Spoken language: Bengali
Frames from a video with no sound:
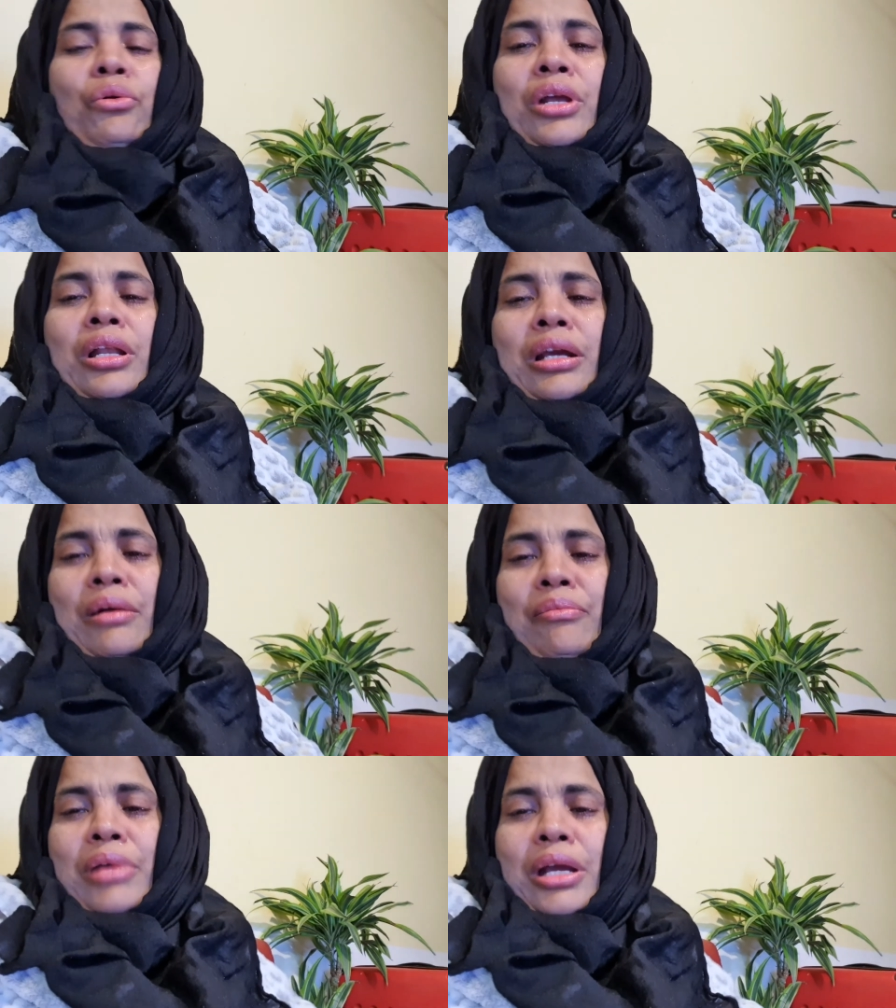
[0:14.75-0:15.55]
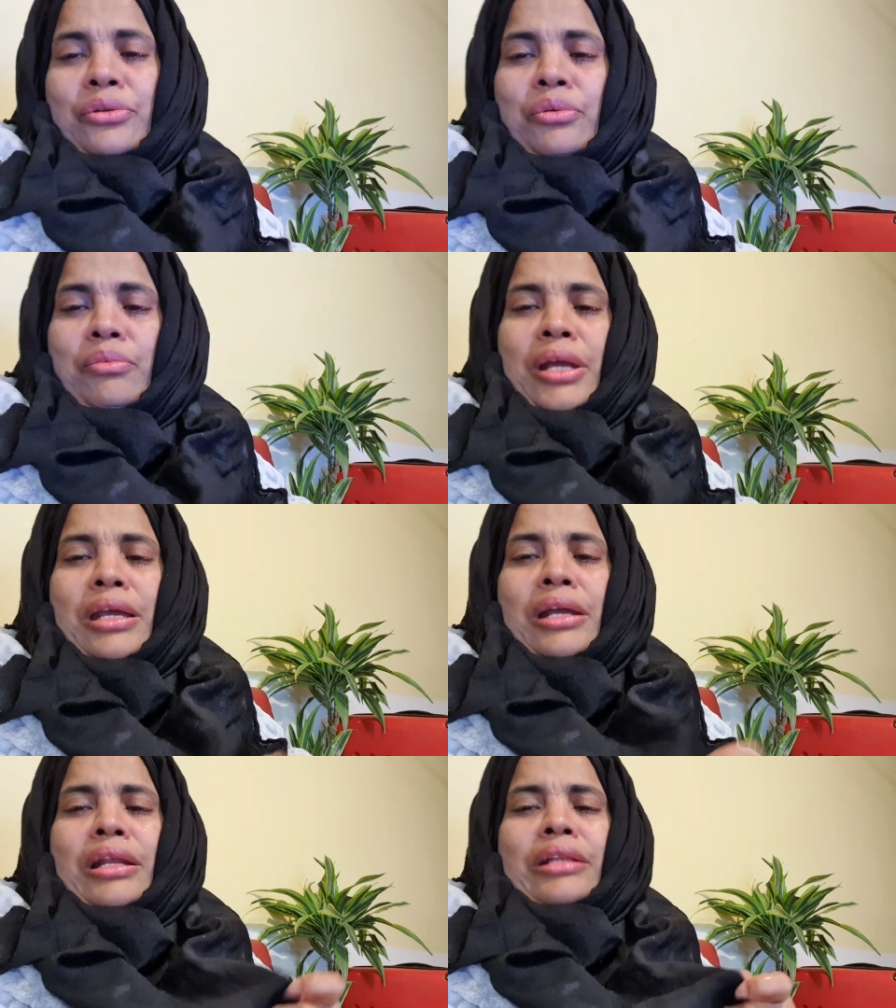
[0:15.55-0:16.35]
ওয়েলকাম ব্যাক টু মাই
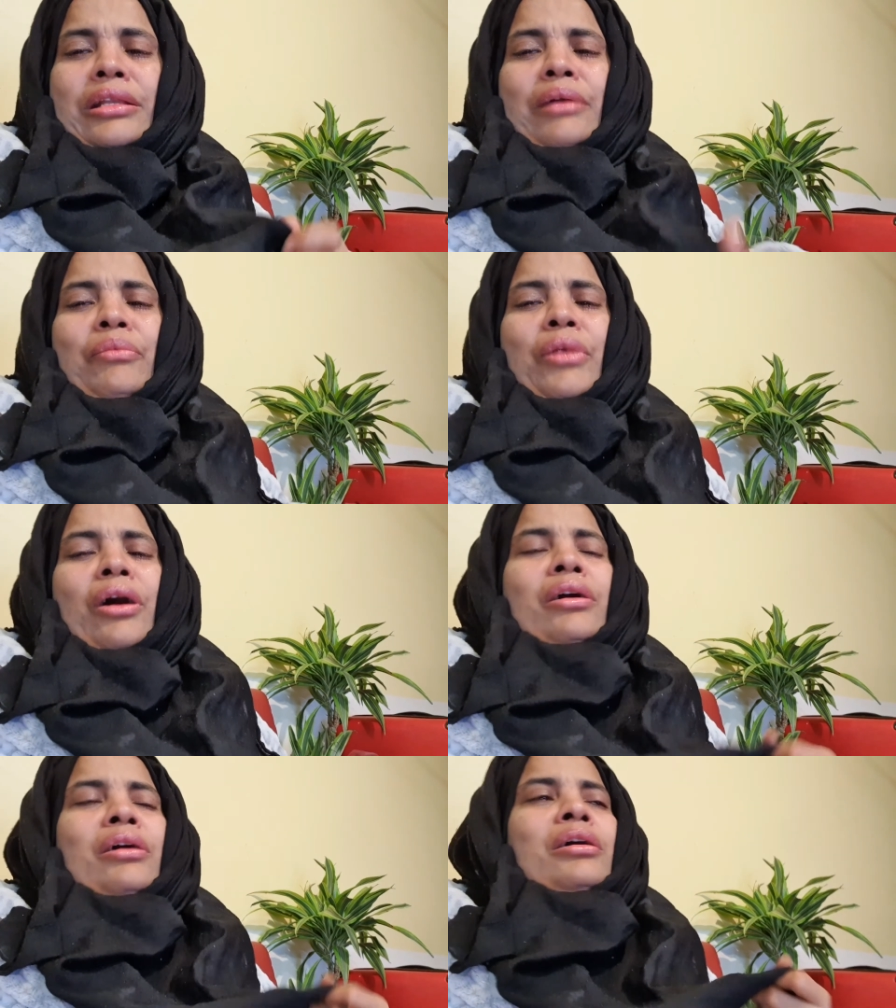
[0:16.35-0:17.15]
অ্যানাদার ব্লগ